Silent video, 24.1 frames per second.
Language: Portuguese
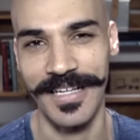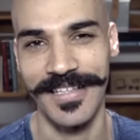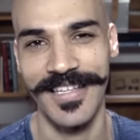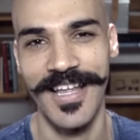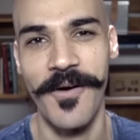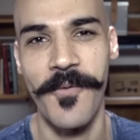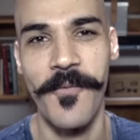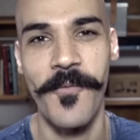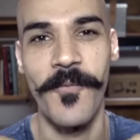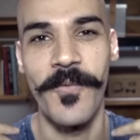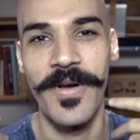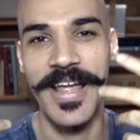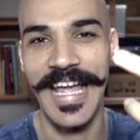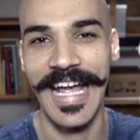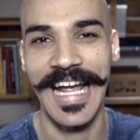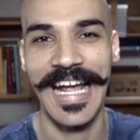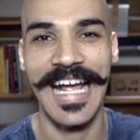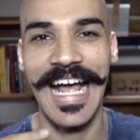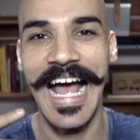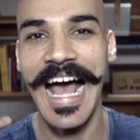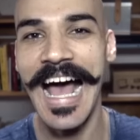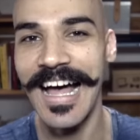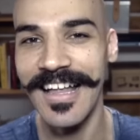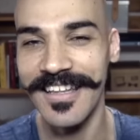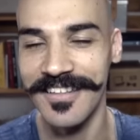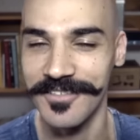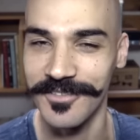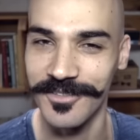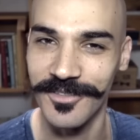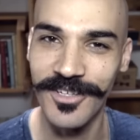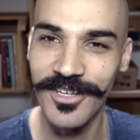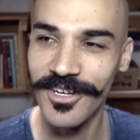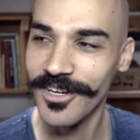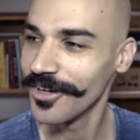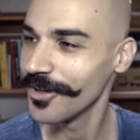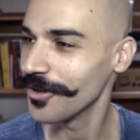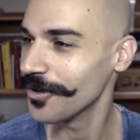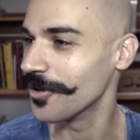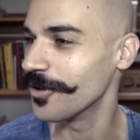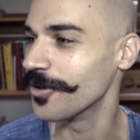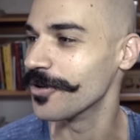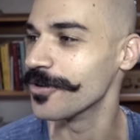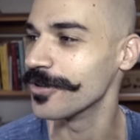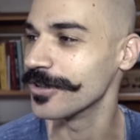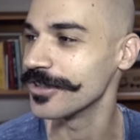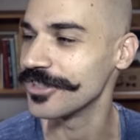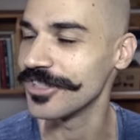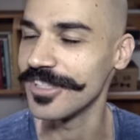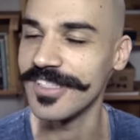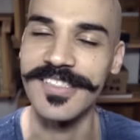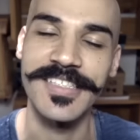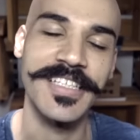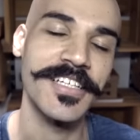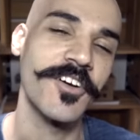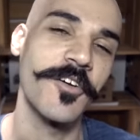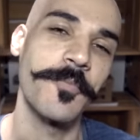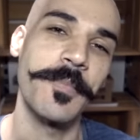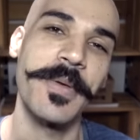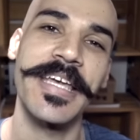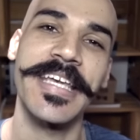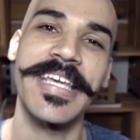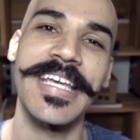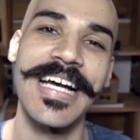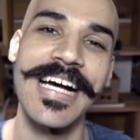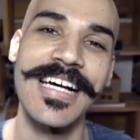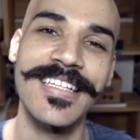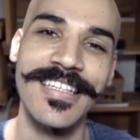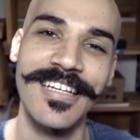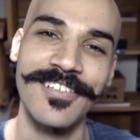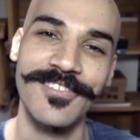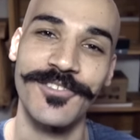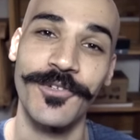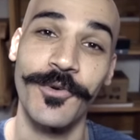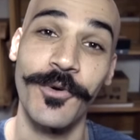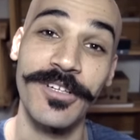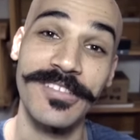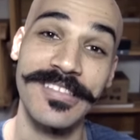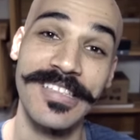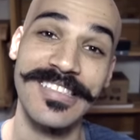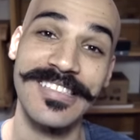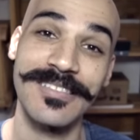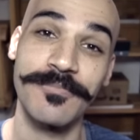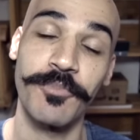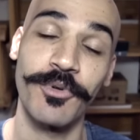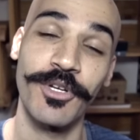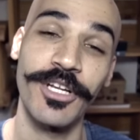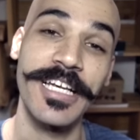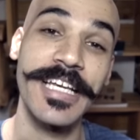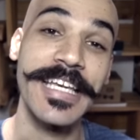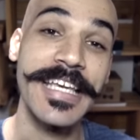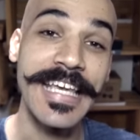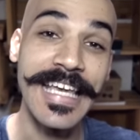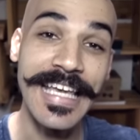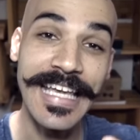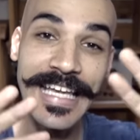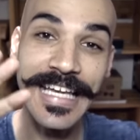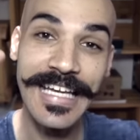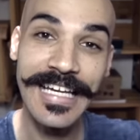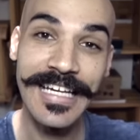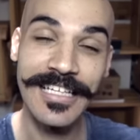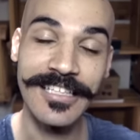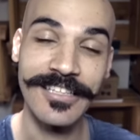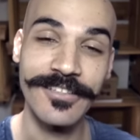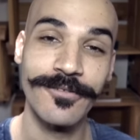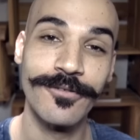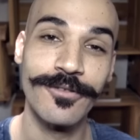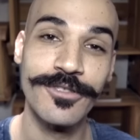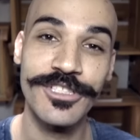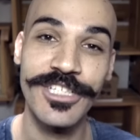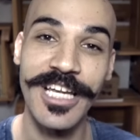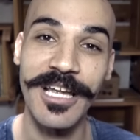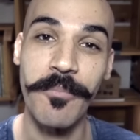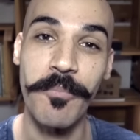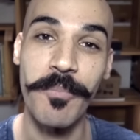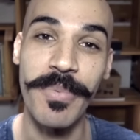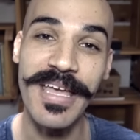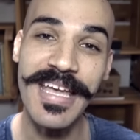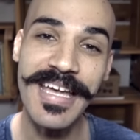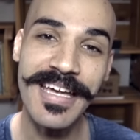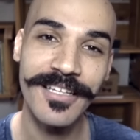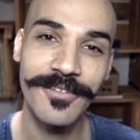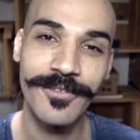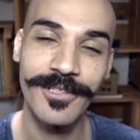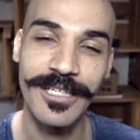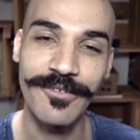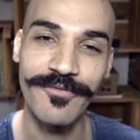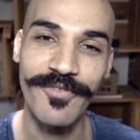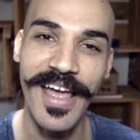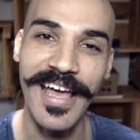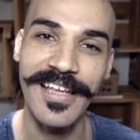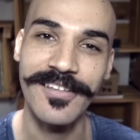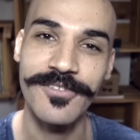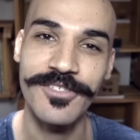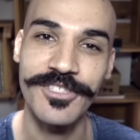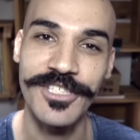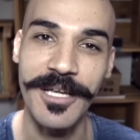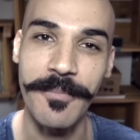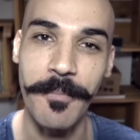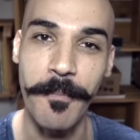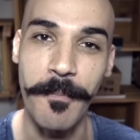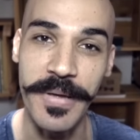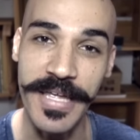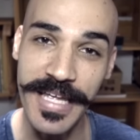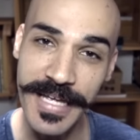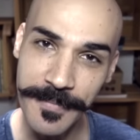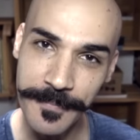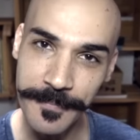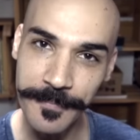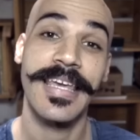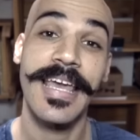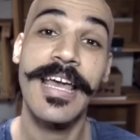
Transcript: para dar um recado ou dizer como é que anda as coisas por aqui no GB, no universo GB.